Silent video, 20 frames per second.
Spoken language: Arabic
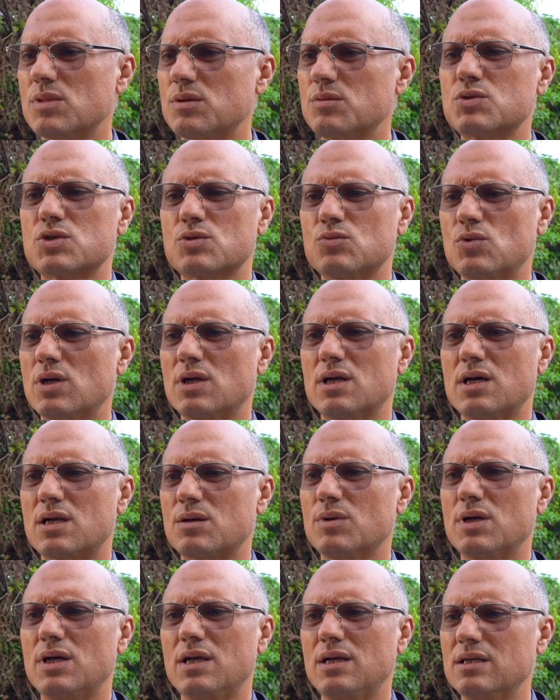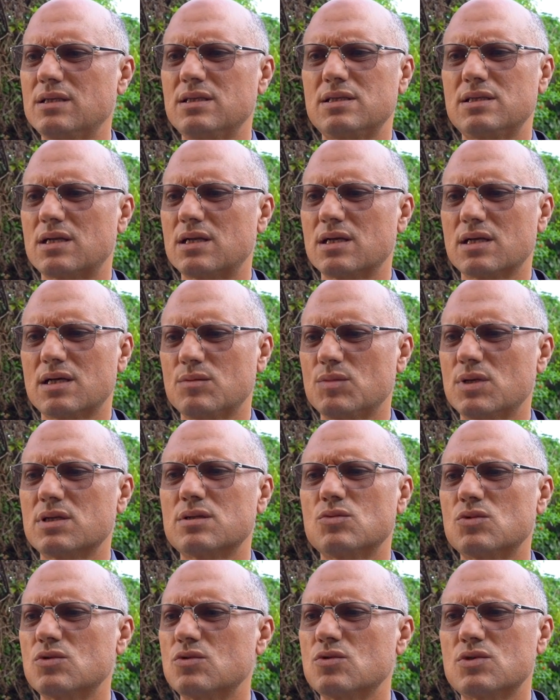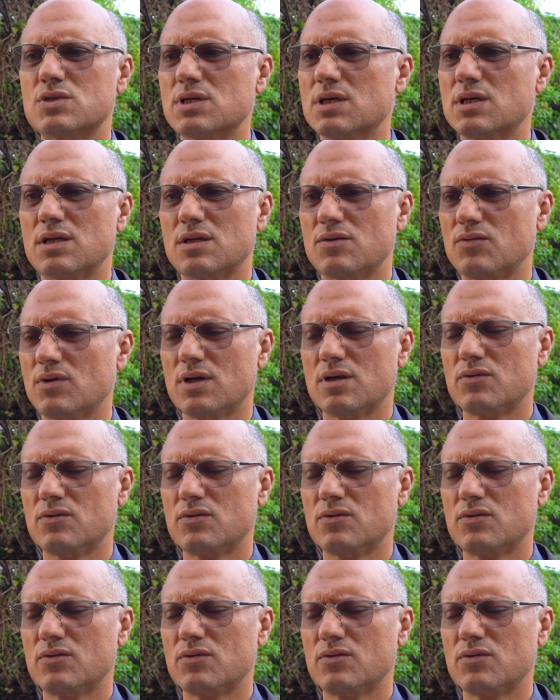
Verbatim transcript: من مجموع الارباح التي تراكمت منذ التحرير في